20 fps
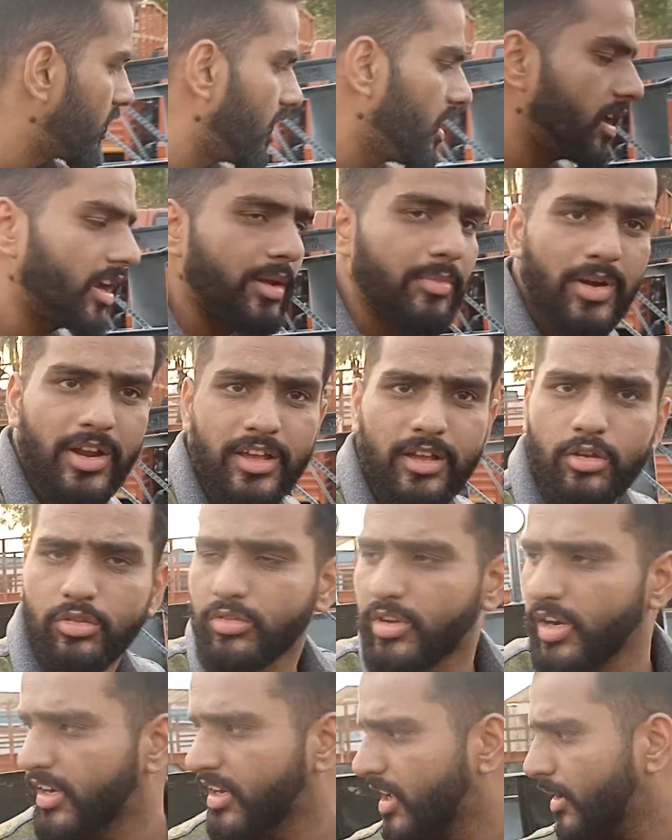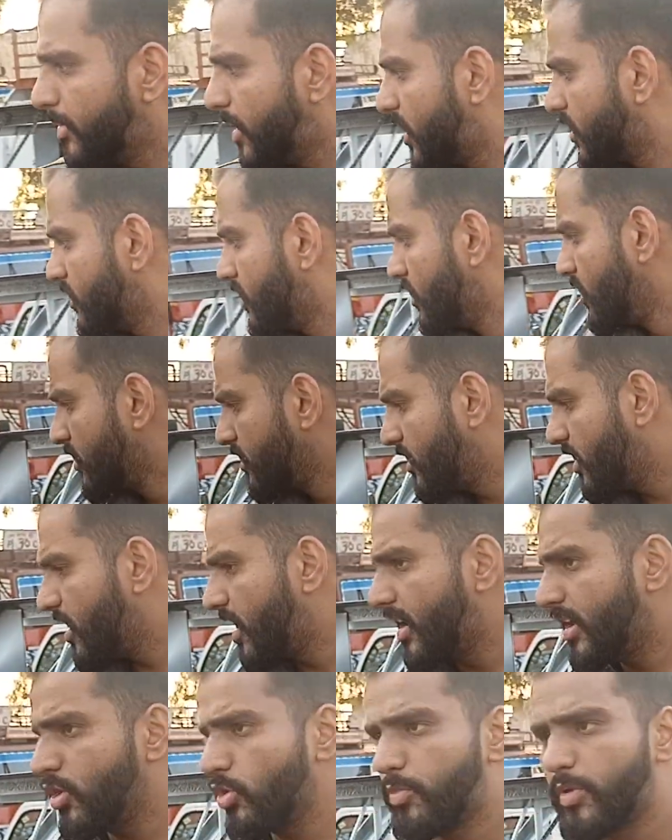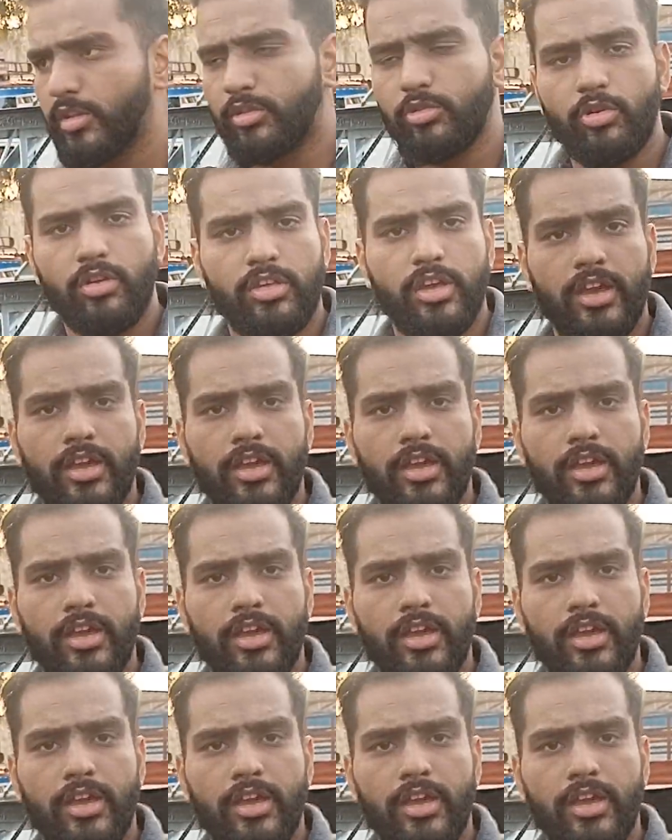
कट लगाने पड़ेंगे उस कट के बाद ये गाड़ी ऊपर से उठ